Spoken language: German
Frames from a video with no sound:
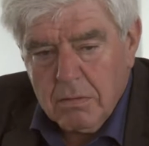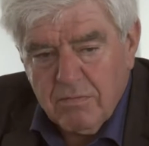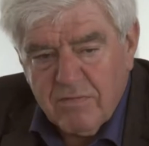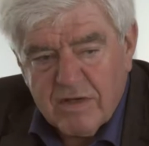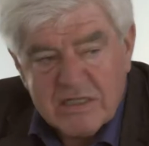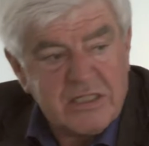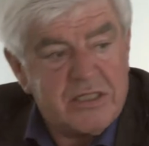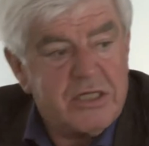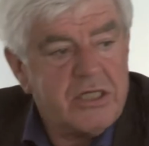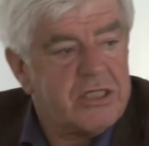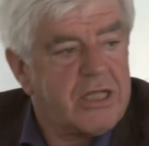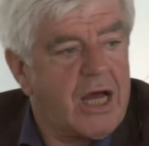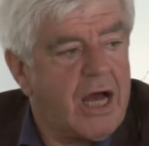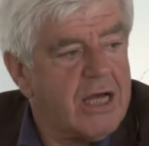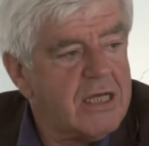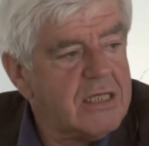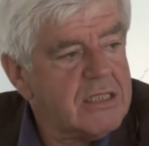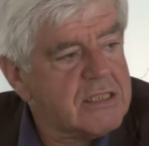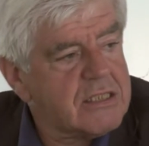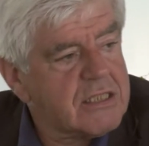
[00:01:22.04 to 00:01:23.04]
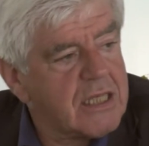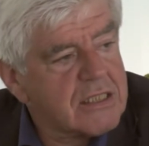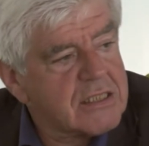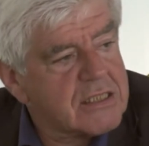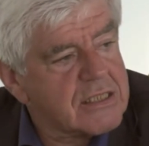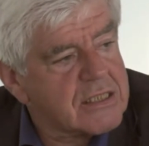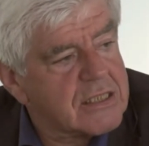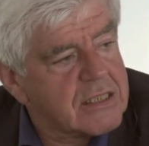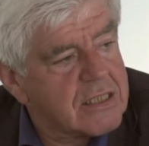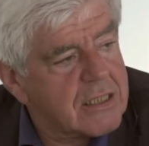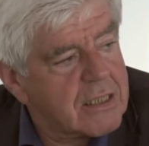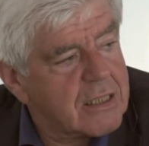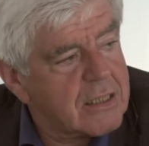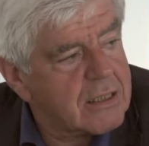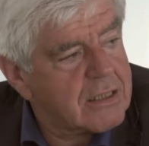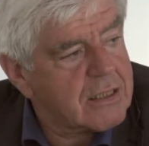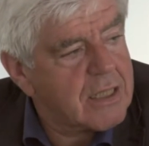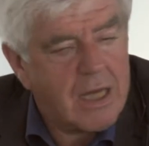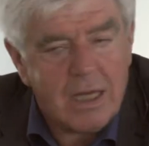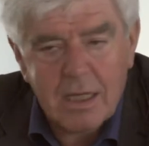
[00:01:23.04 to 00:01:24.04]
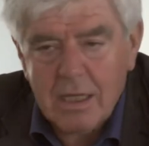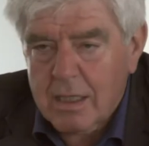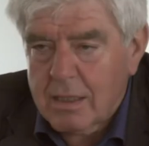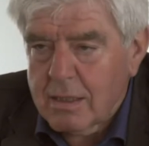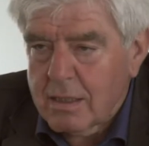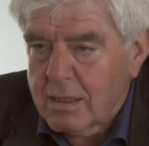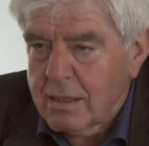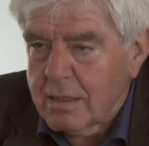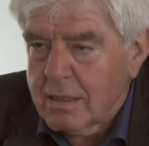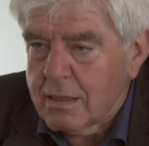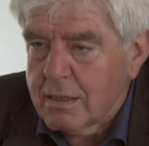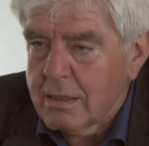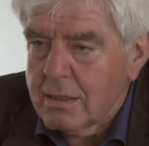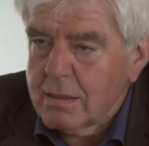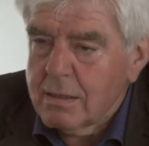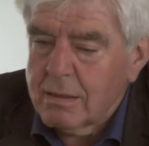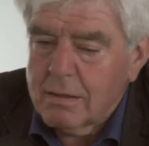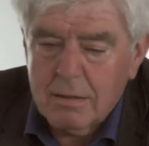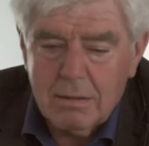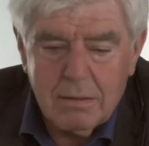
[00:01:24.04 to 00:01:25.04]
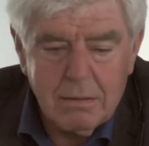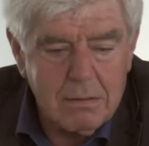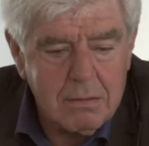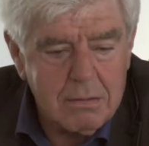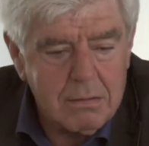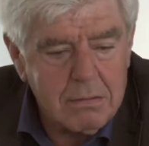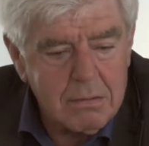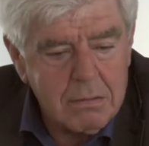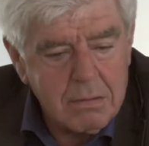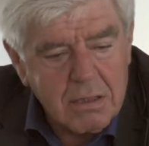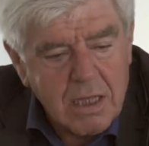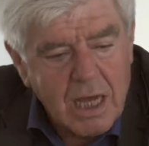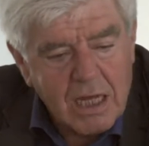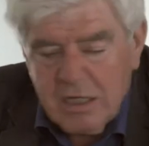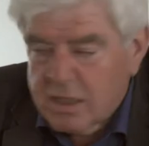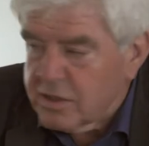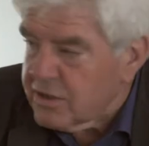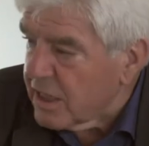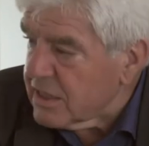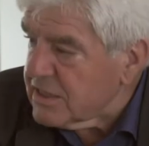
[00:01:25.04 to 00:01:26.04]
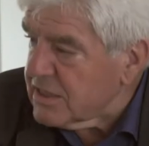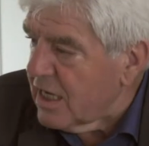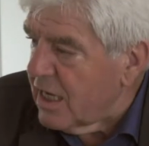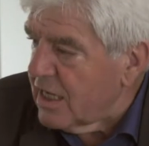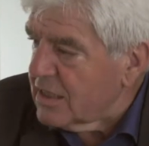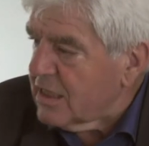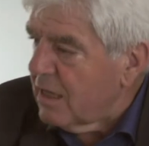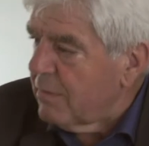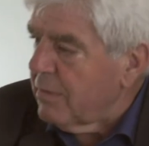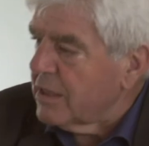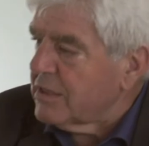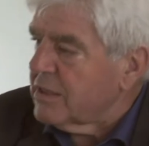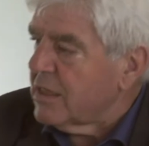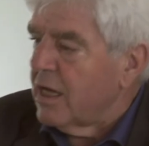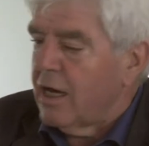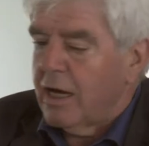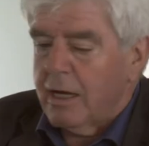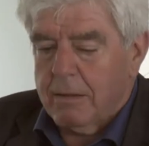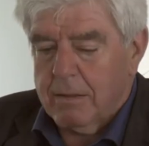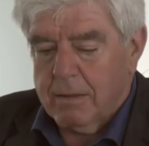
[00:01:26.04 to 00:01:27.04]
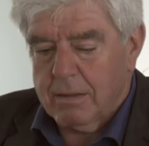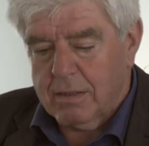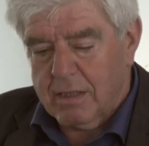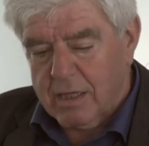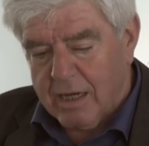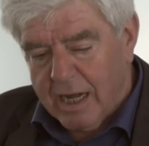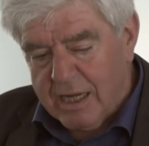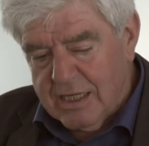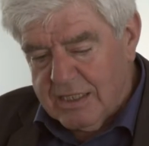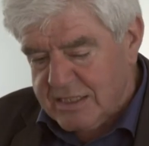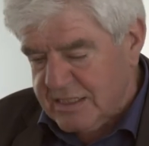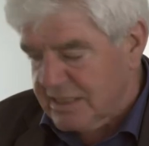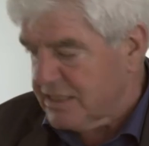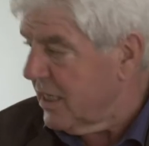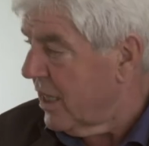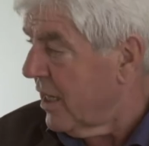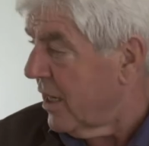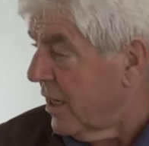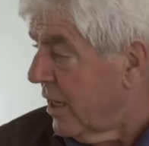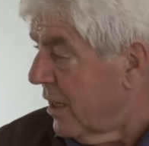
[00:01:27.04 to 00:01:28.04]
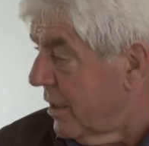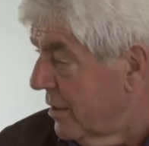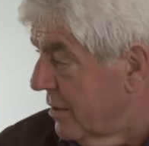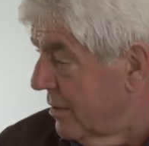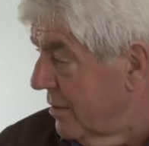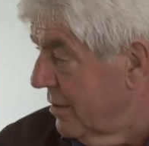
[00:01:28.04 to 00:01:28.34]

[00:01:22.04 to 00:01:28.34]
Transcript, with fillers: Was nicht heißt, dass äh, der äh, kein Interesse hat, aber der Kreis derer,